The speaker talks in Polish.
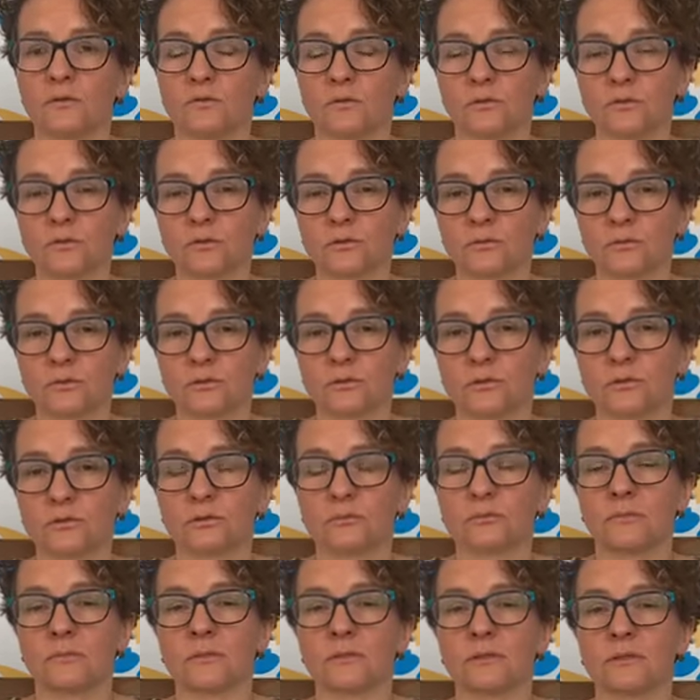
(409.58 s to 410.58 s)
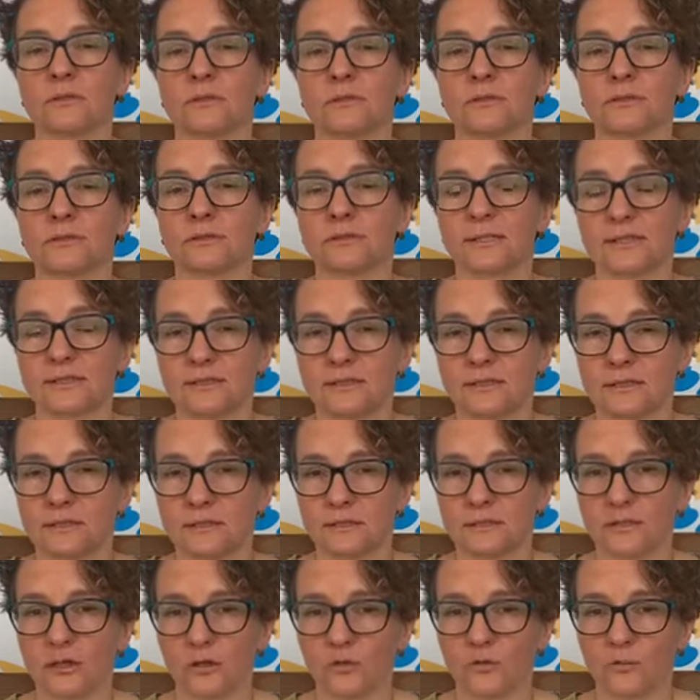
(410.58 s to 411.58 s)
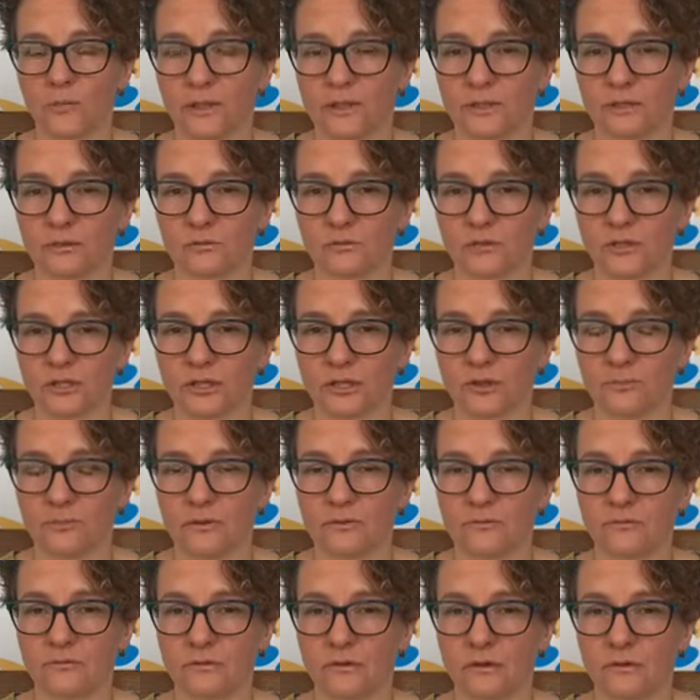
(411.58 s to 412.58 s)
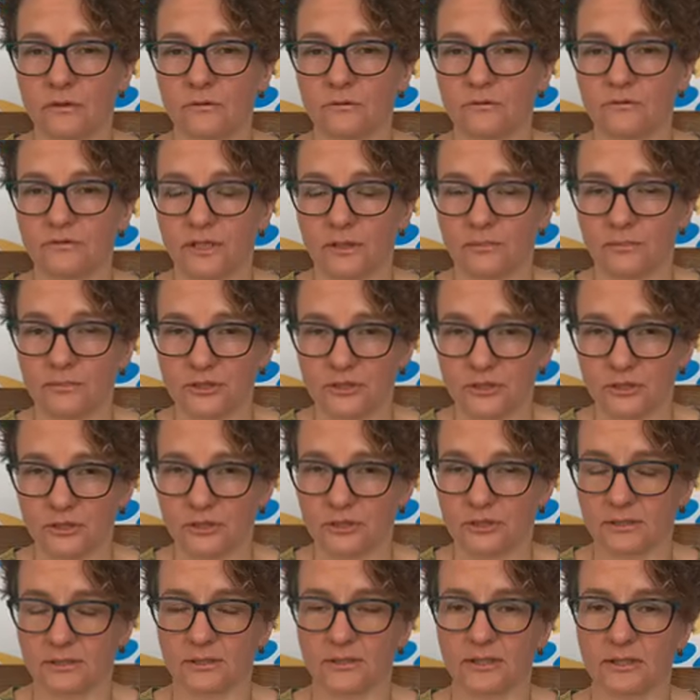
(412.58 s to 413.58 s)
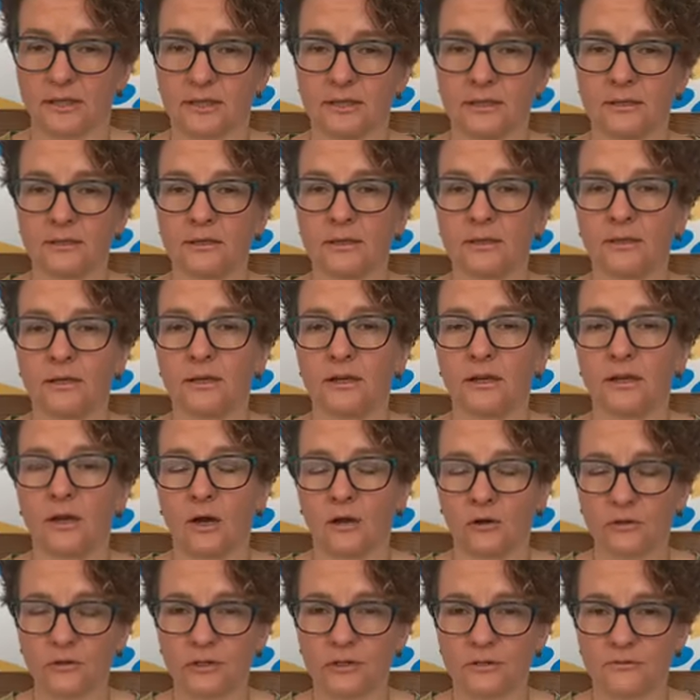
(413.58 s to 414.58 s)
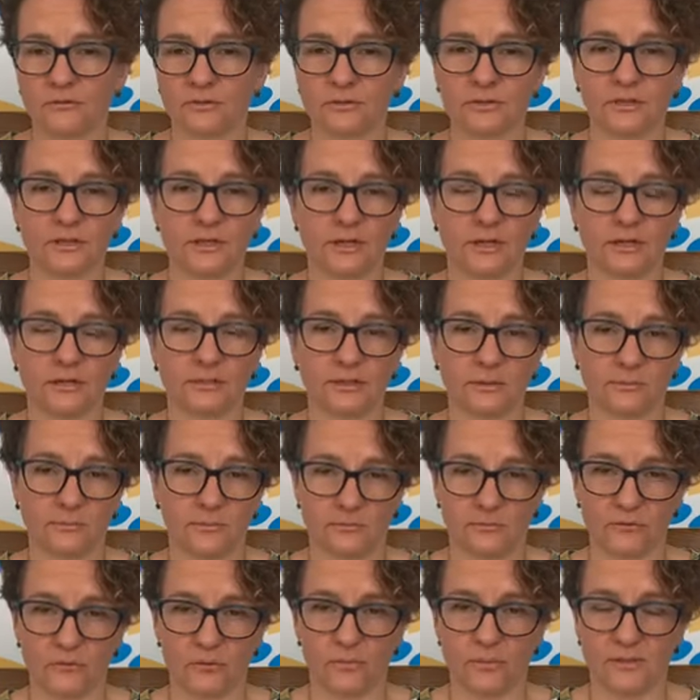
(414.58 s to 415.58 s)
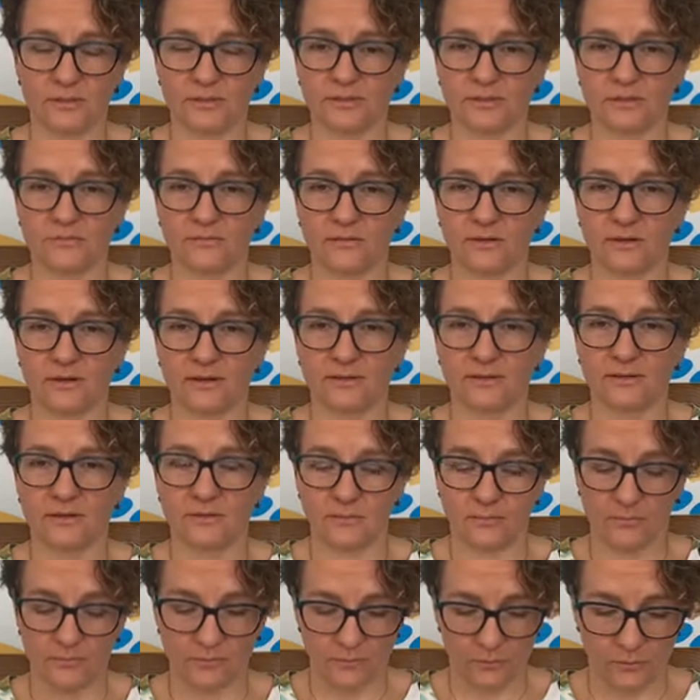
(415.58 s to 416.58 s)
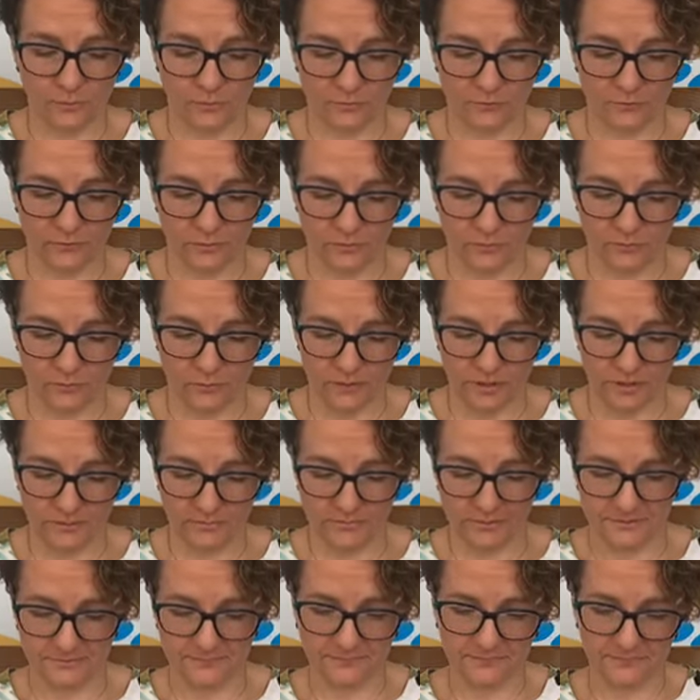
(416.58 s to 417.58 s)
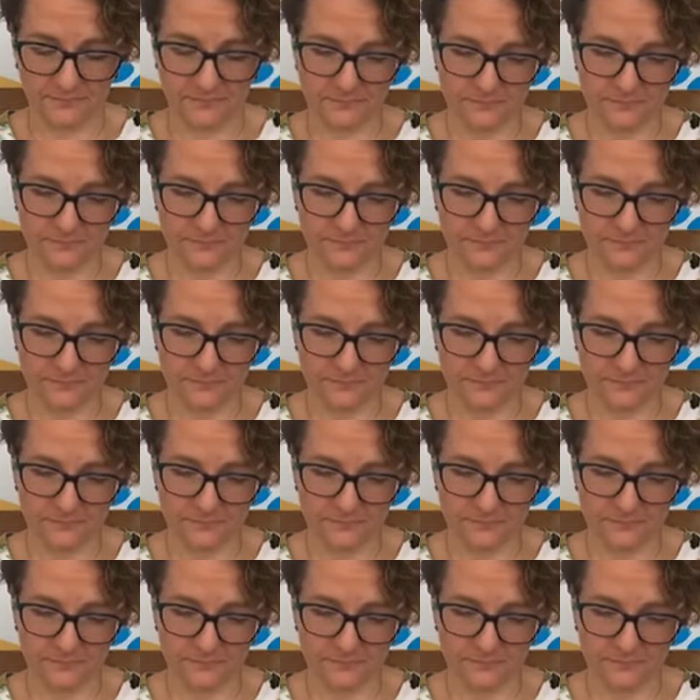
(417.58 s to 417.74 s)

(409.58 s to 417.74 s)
W związku z tym e, testy odbędą się na pewno w najbliższych dniach. O ich wynikach na pewno Państwa poinformujemy.